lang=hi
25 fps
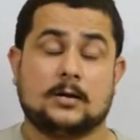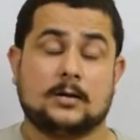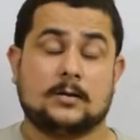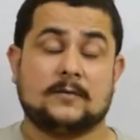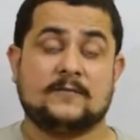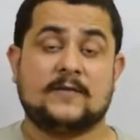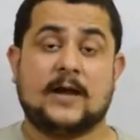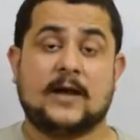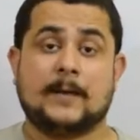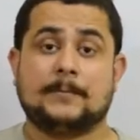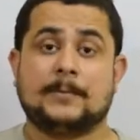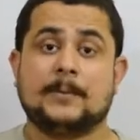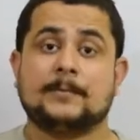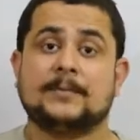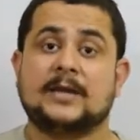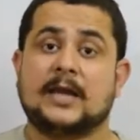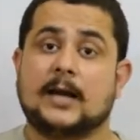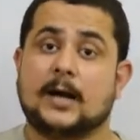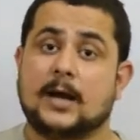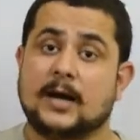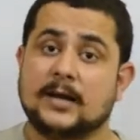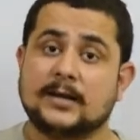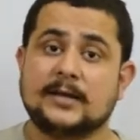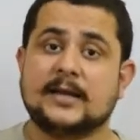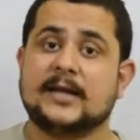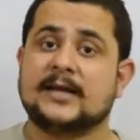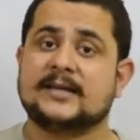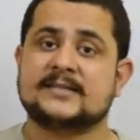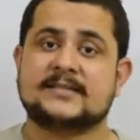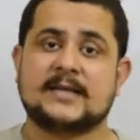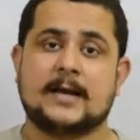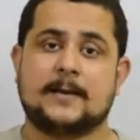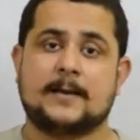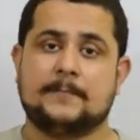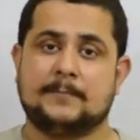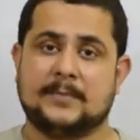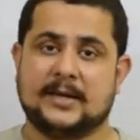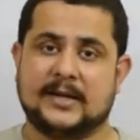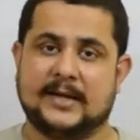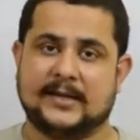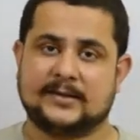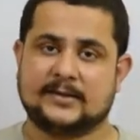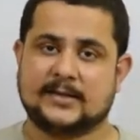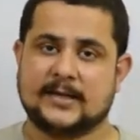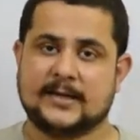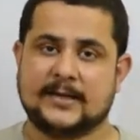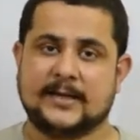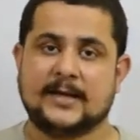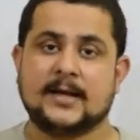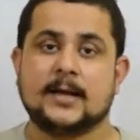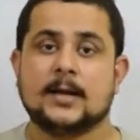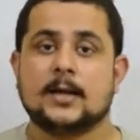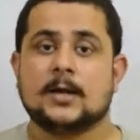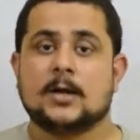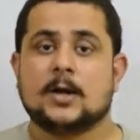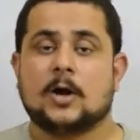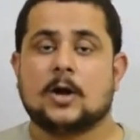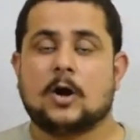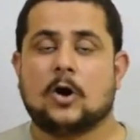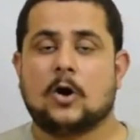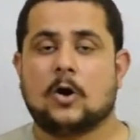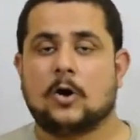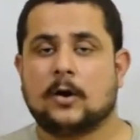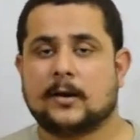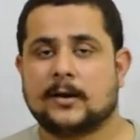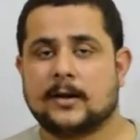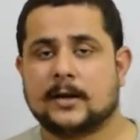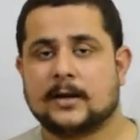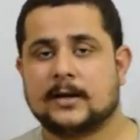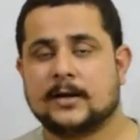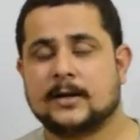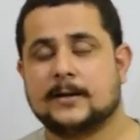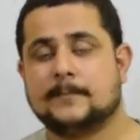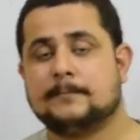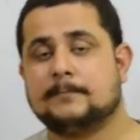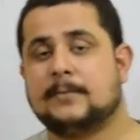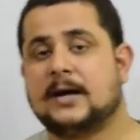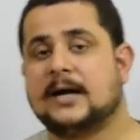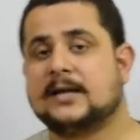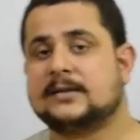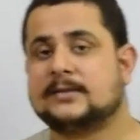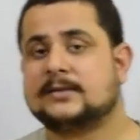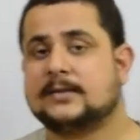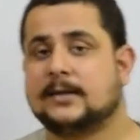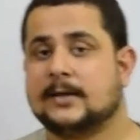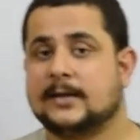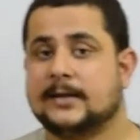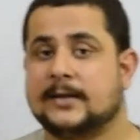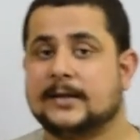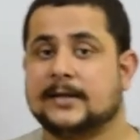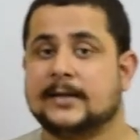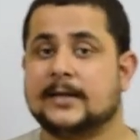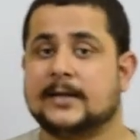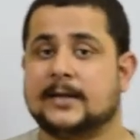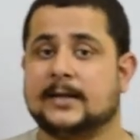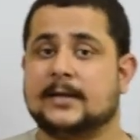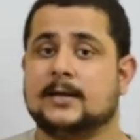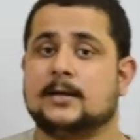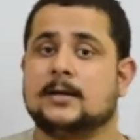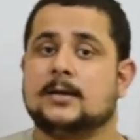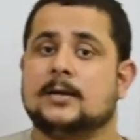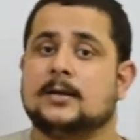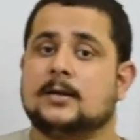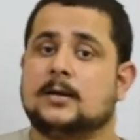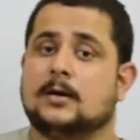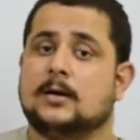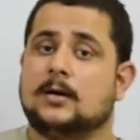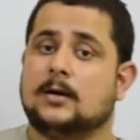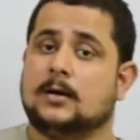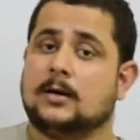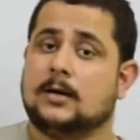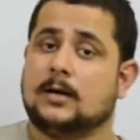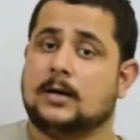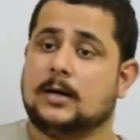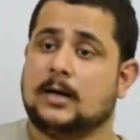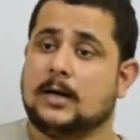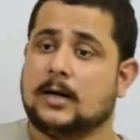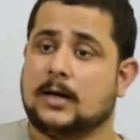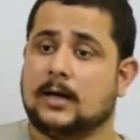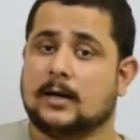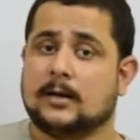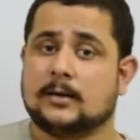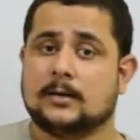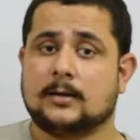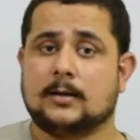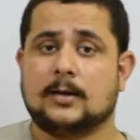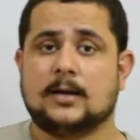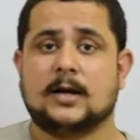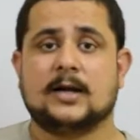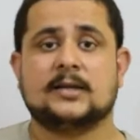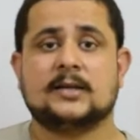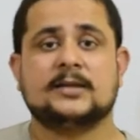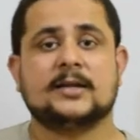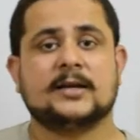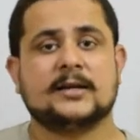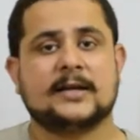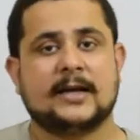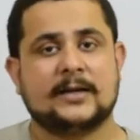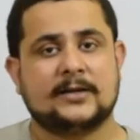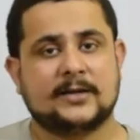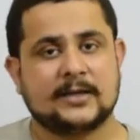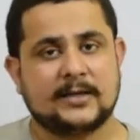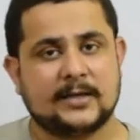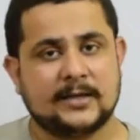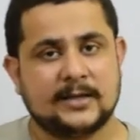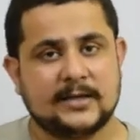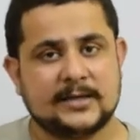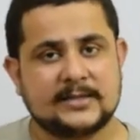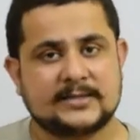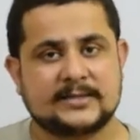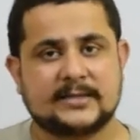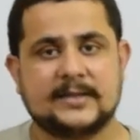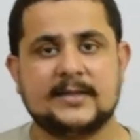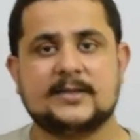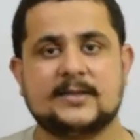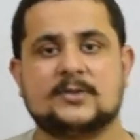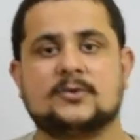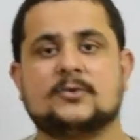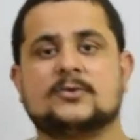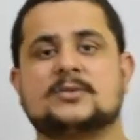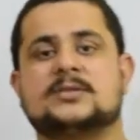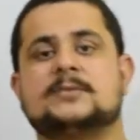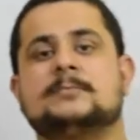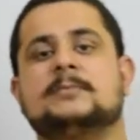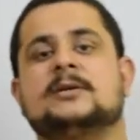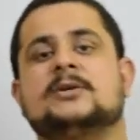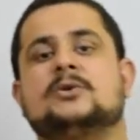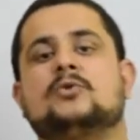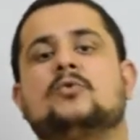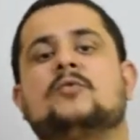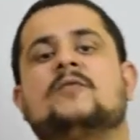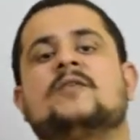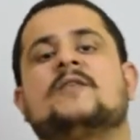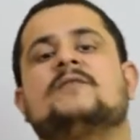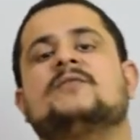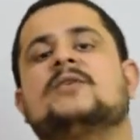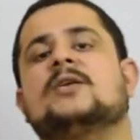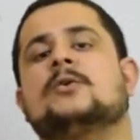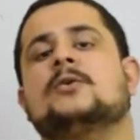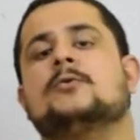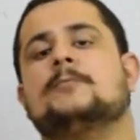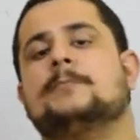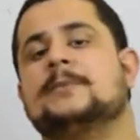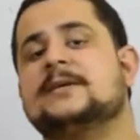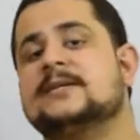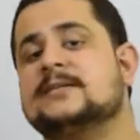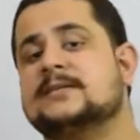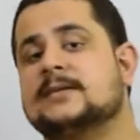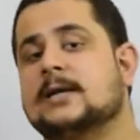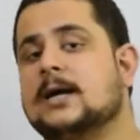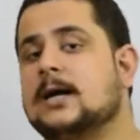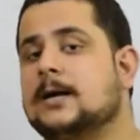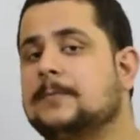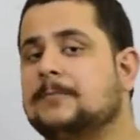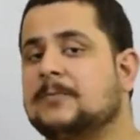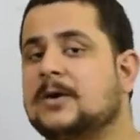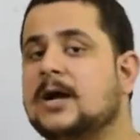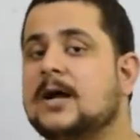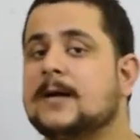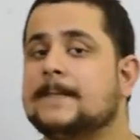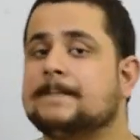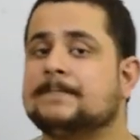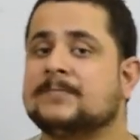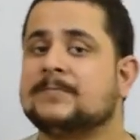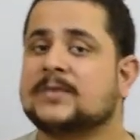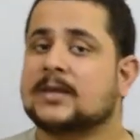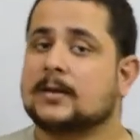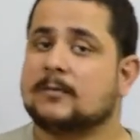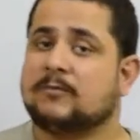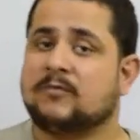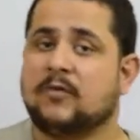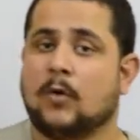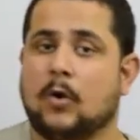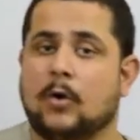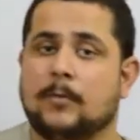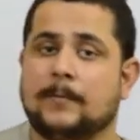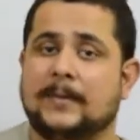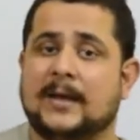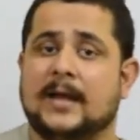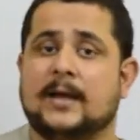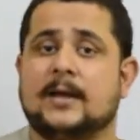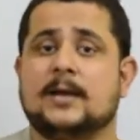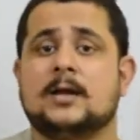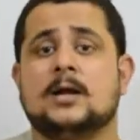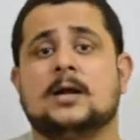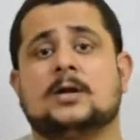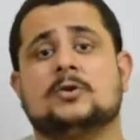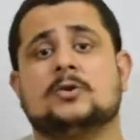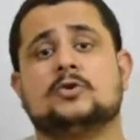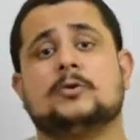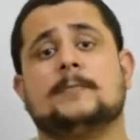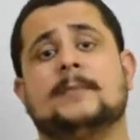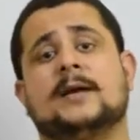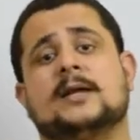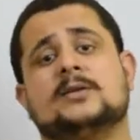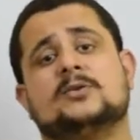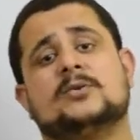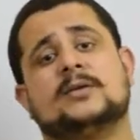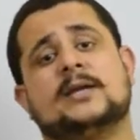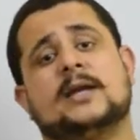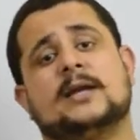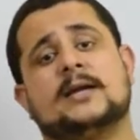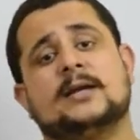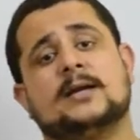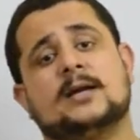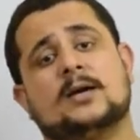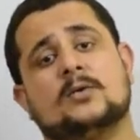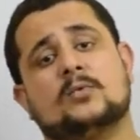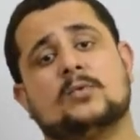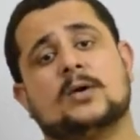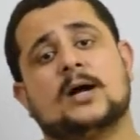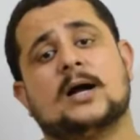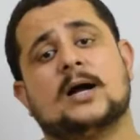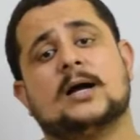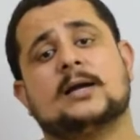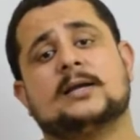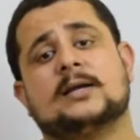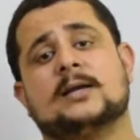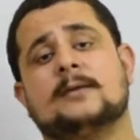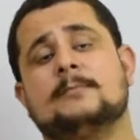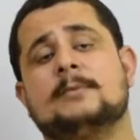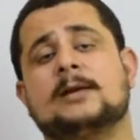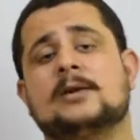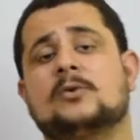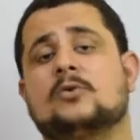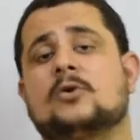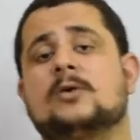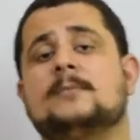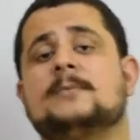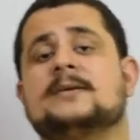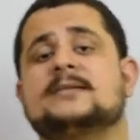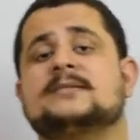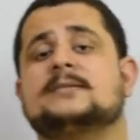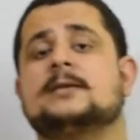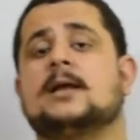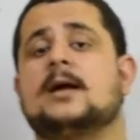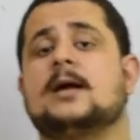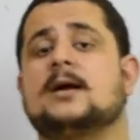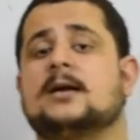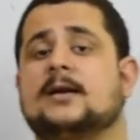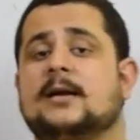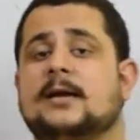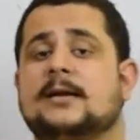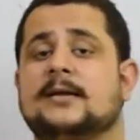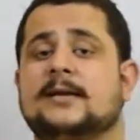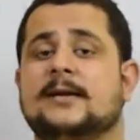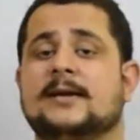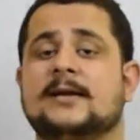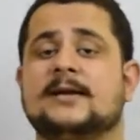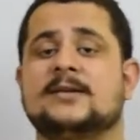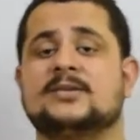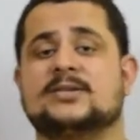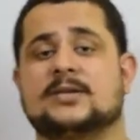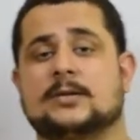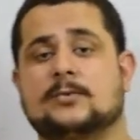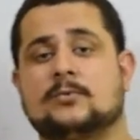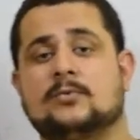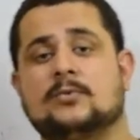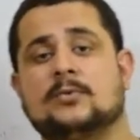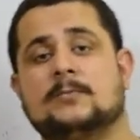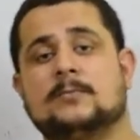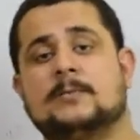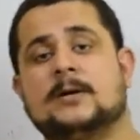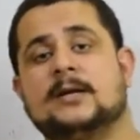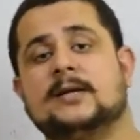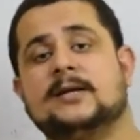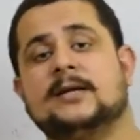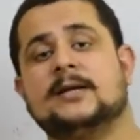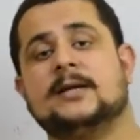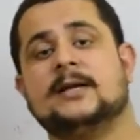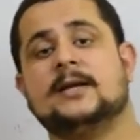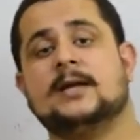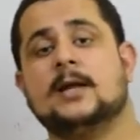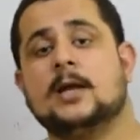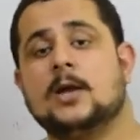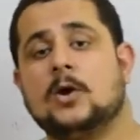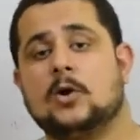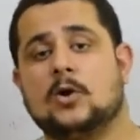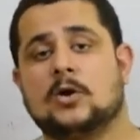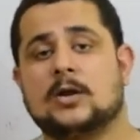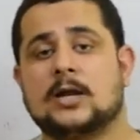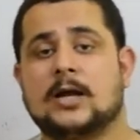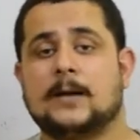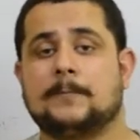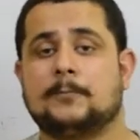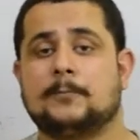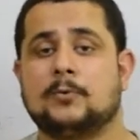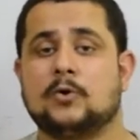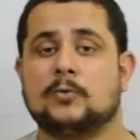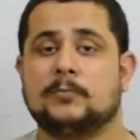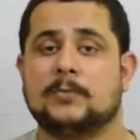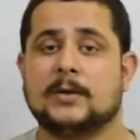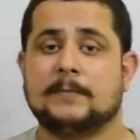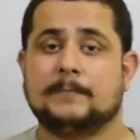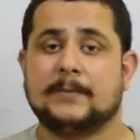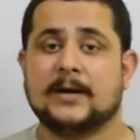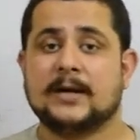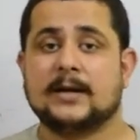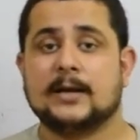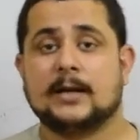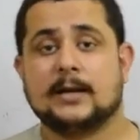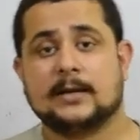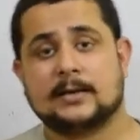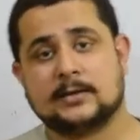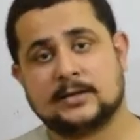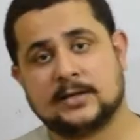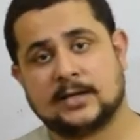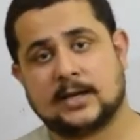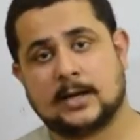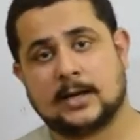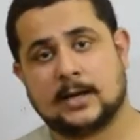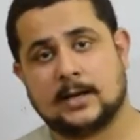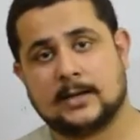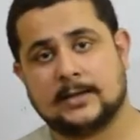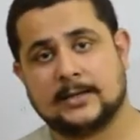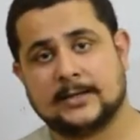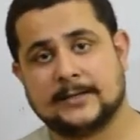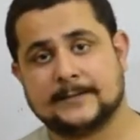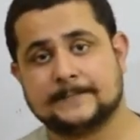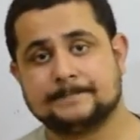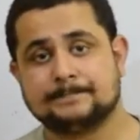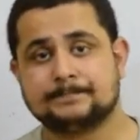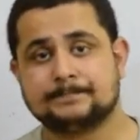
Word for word: व्यापम के अन्य एग्जाम में रहता है और अगर हम बात करेंगे अदर कैटेगरीज की तो उसमें टू फिफ्टी रुपीज़ का आपका फॉर्म है तो मैं तो यही कहूँगा कि बिल्कुल मिस ना करिए ज़रूर भरिए और आप लोग पेपर निकालिए